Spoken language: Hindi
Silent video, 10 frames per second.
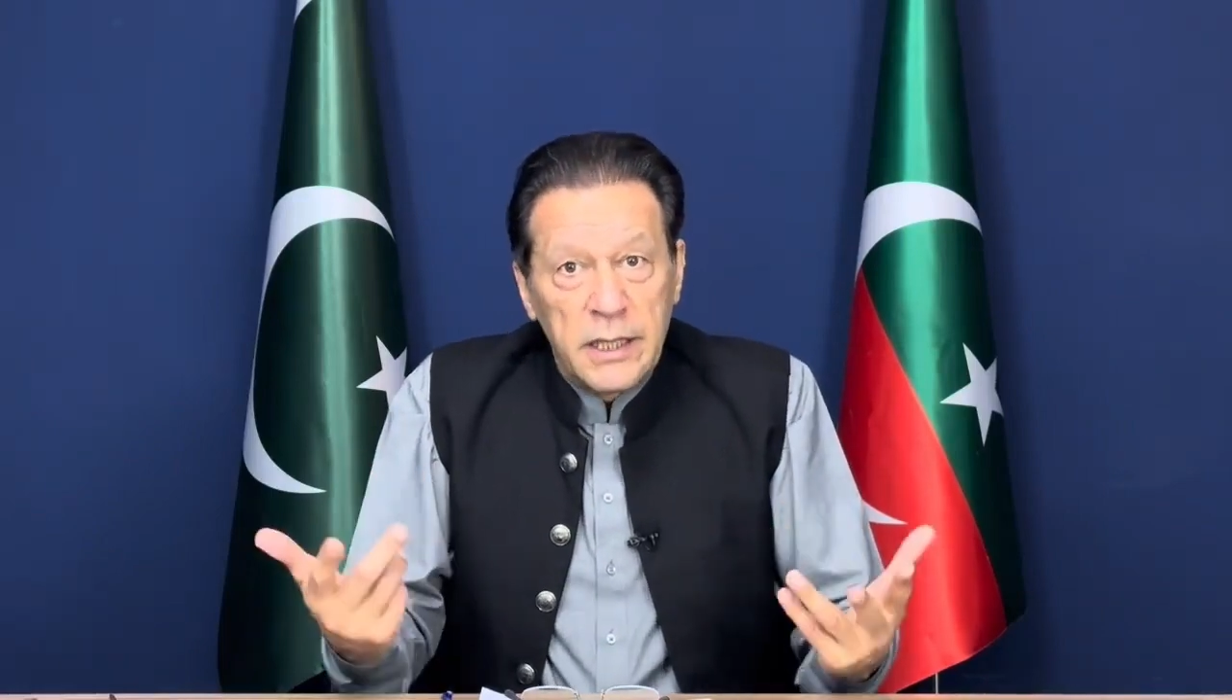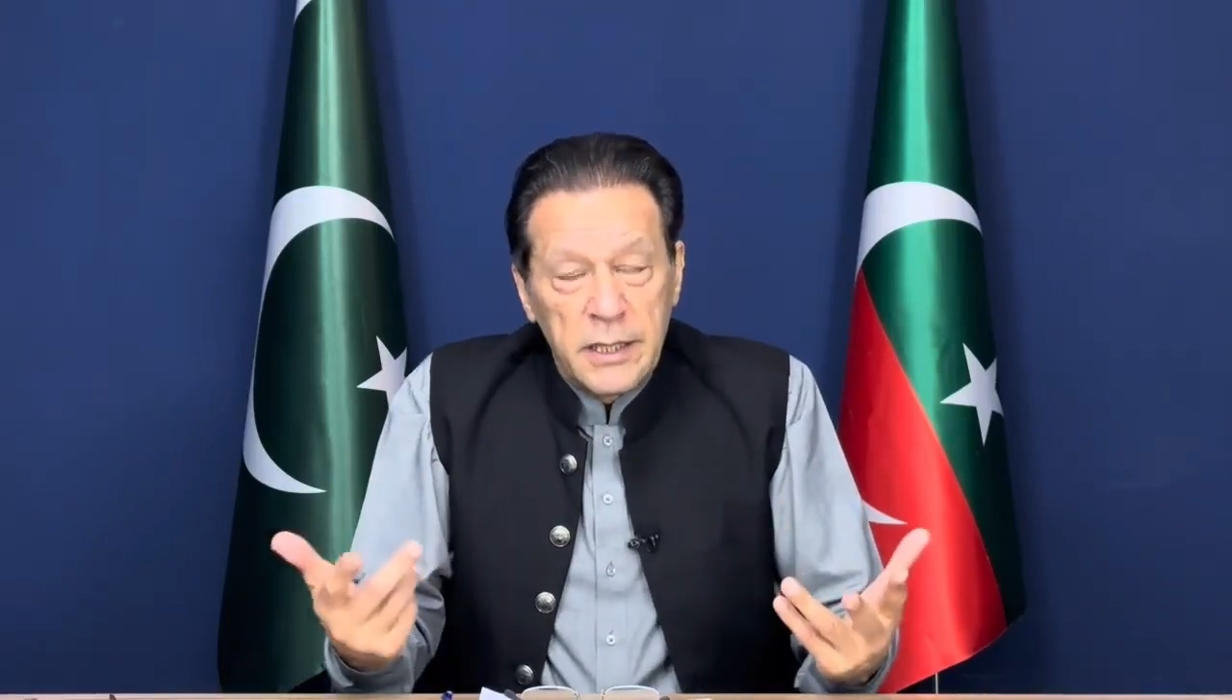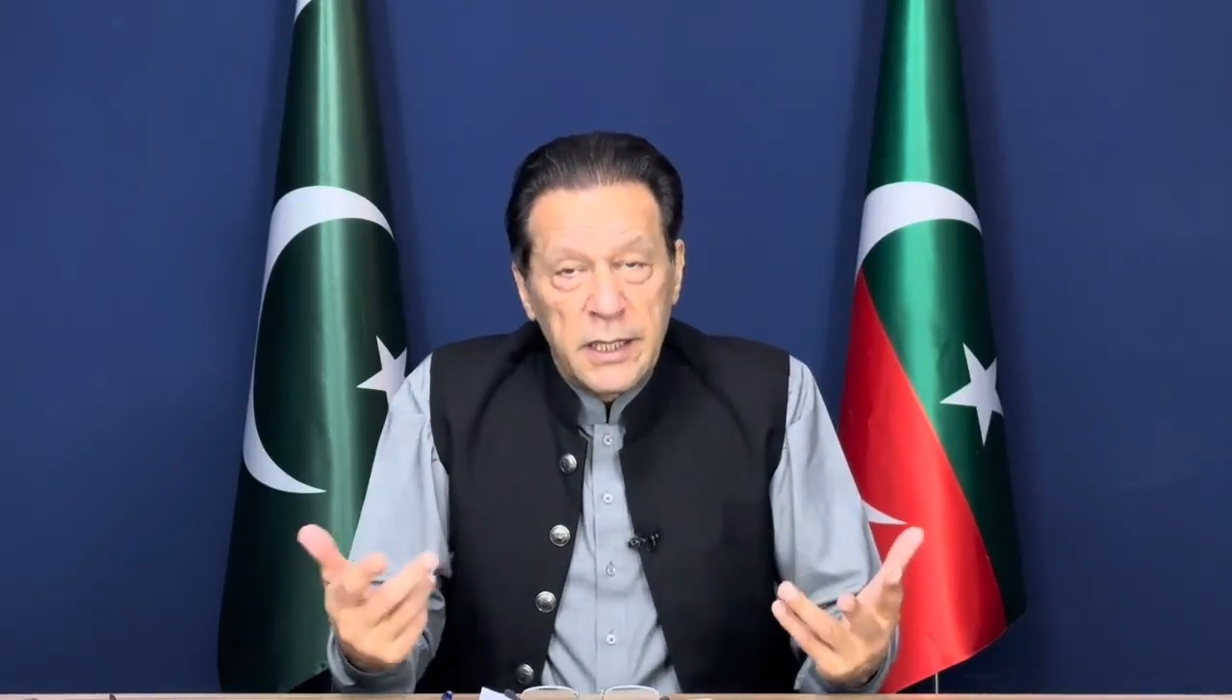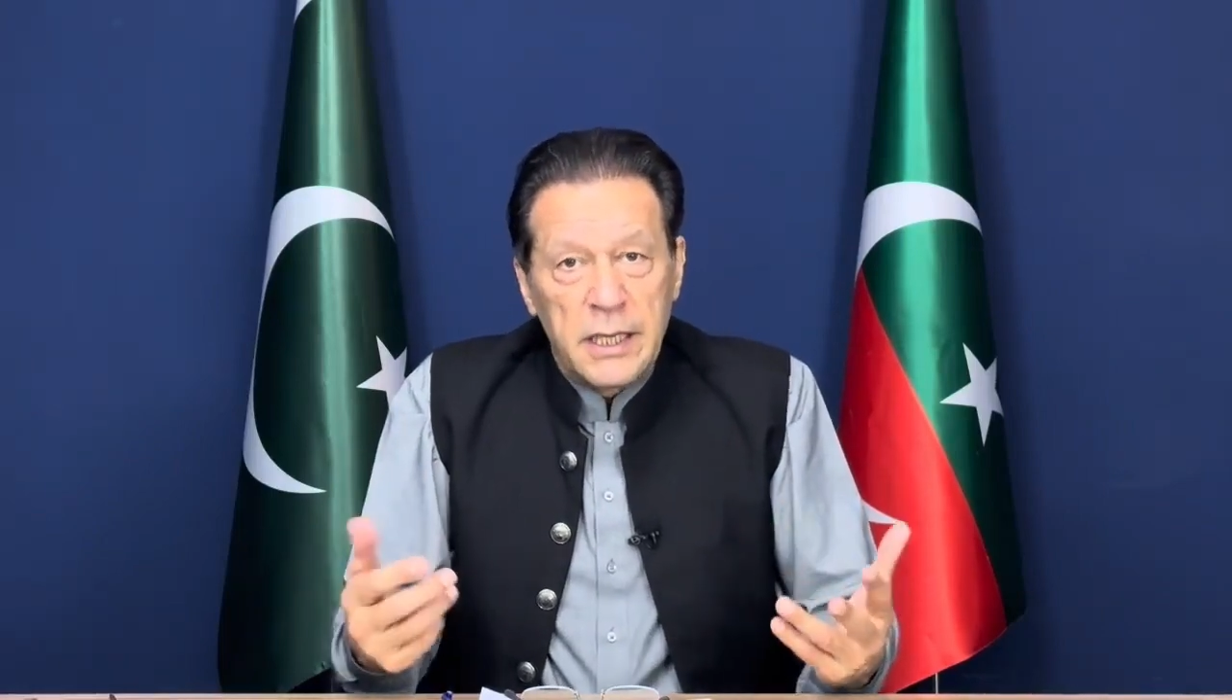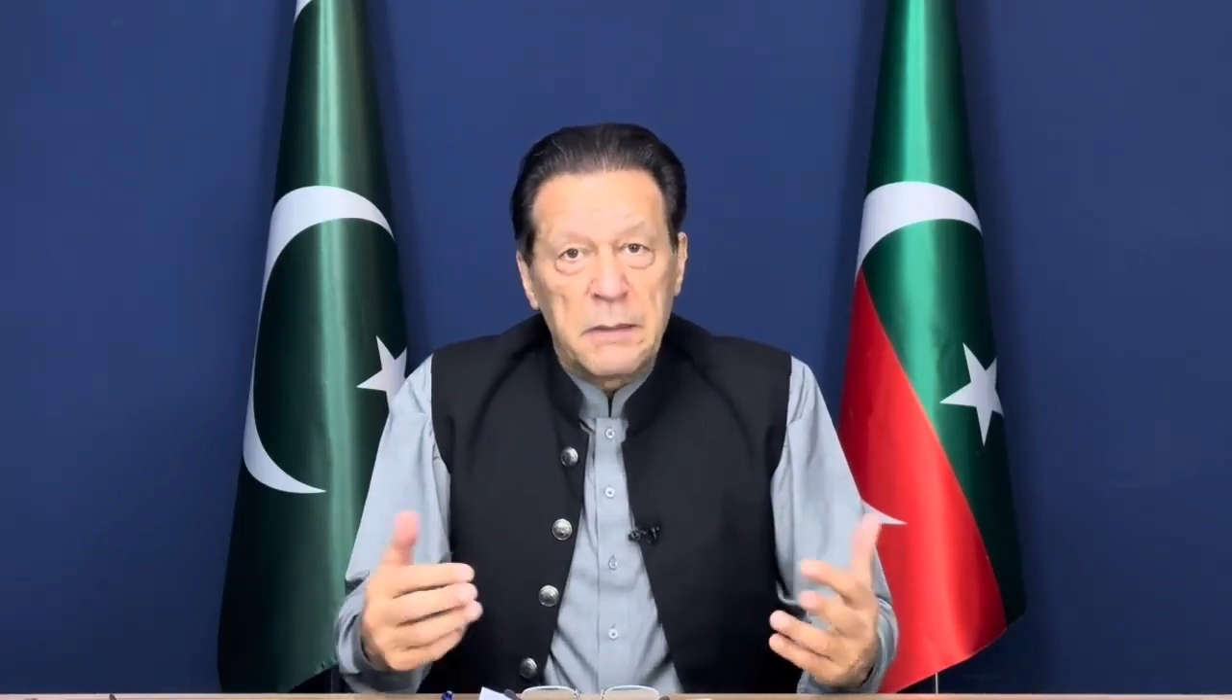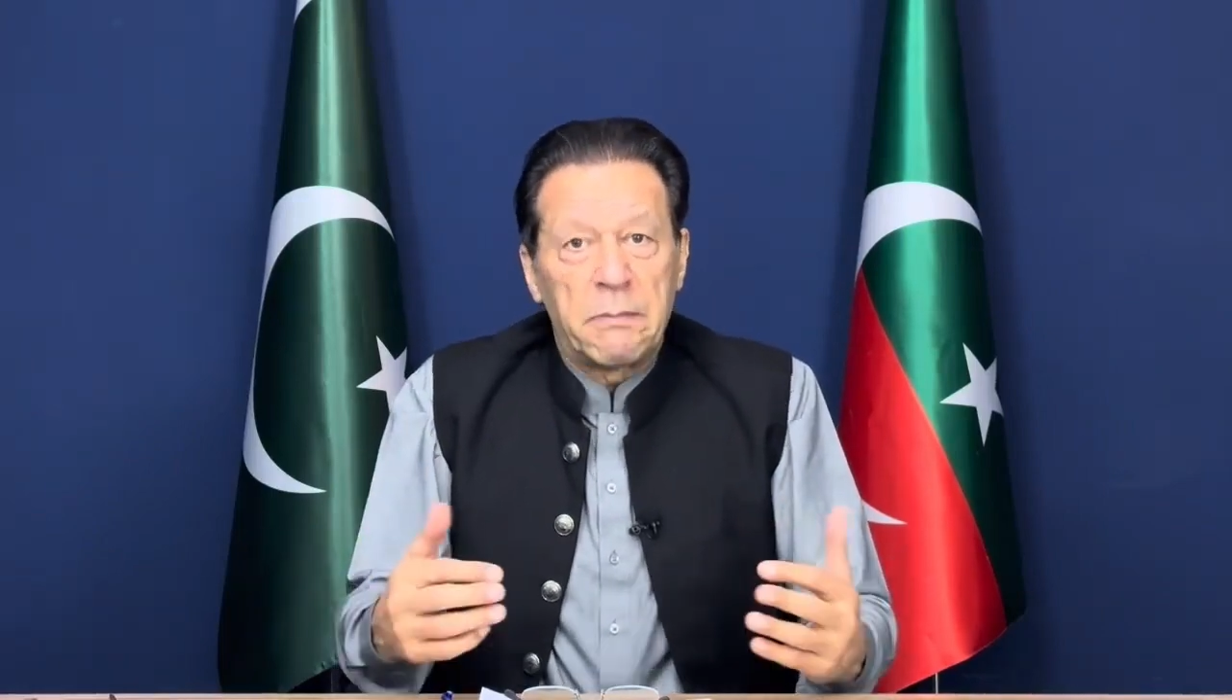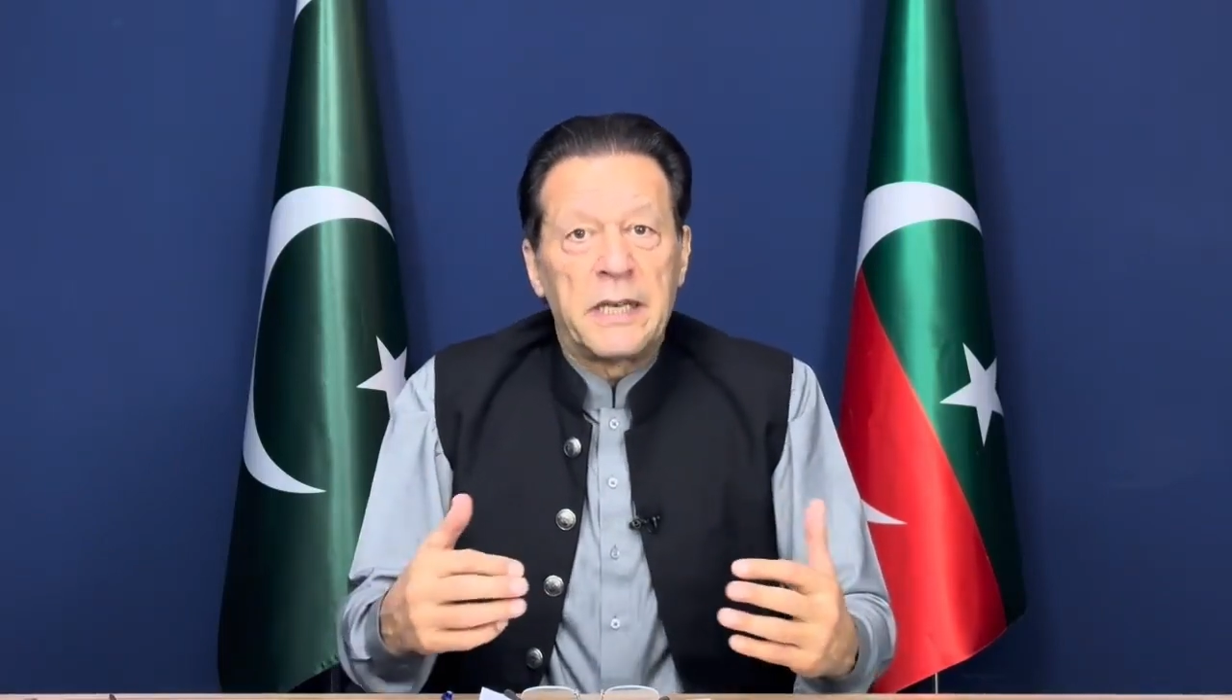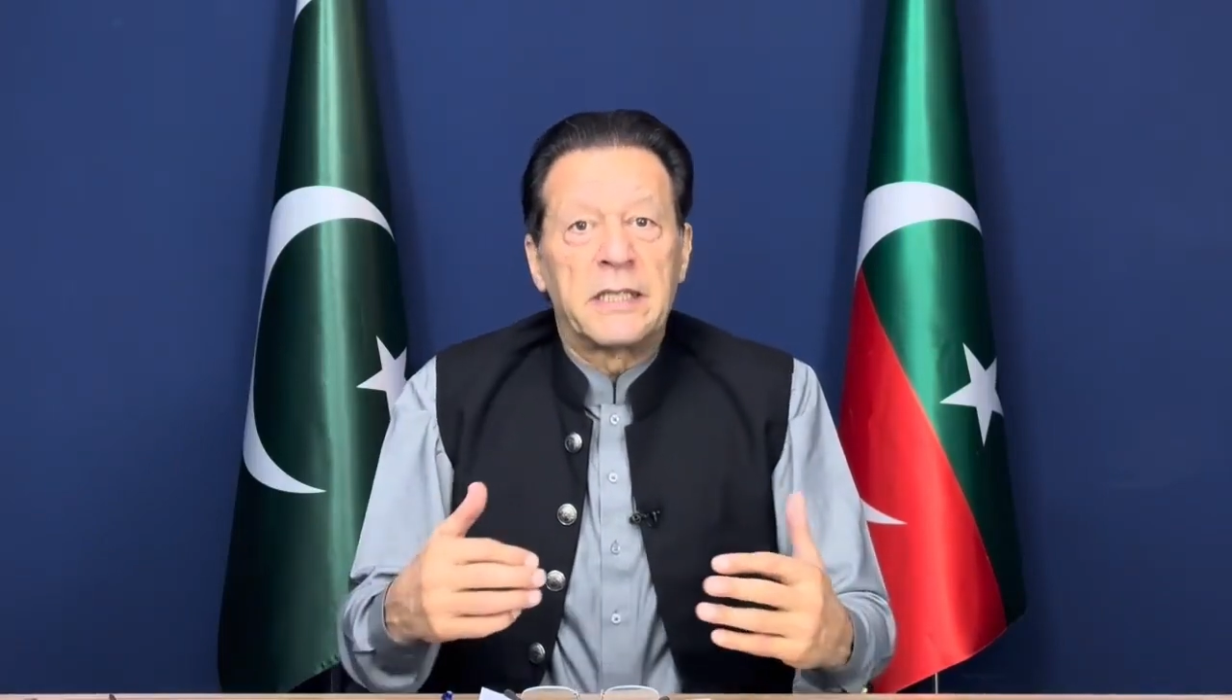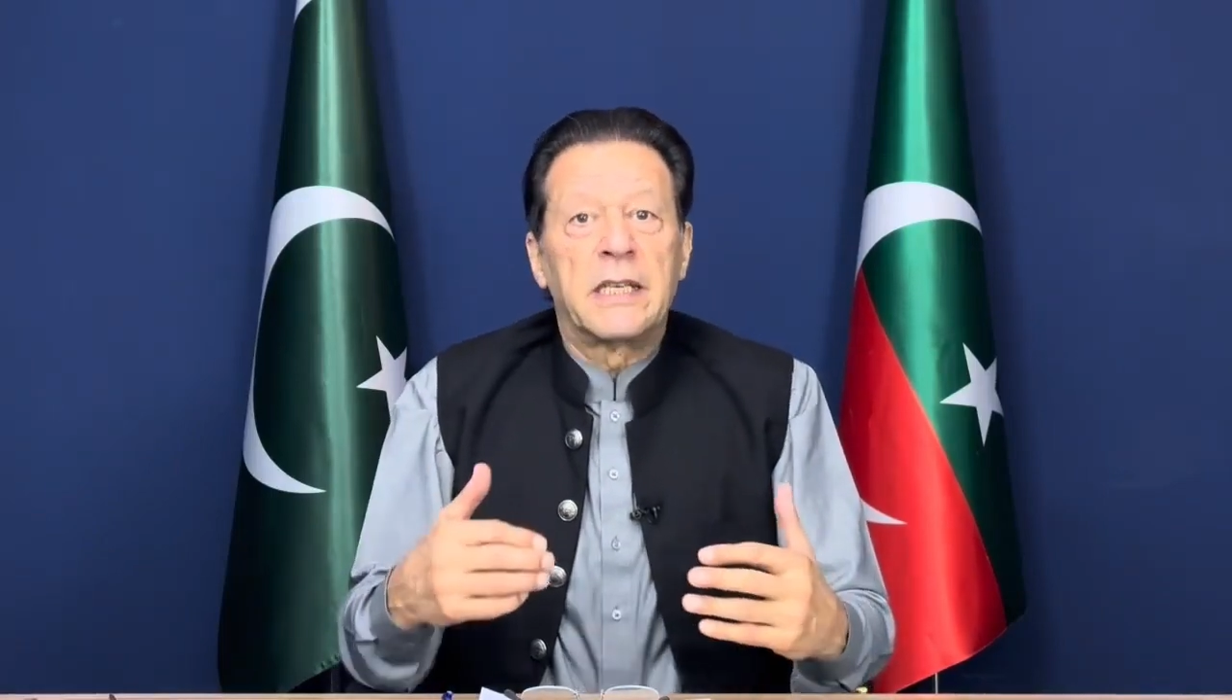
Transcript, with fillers: थी जिनके पास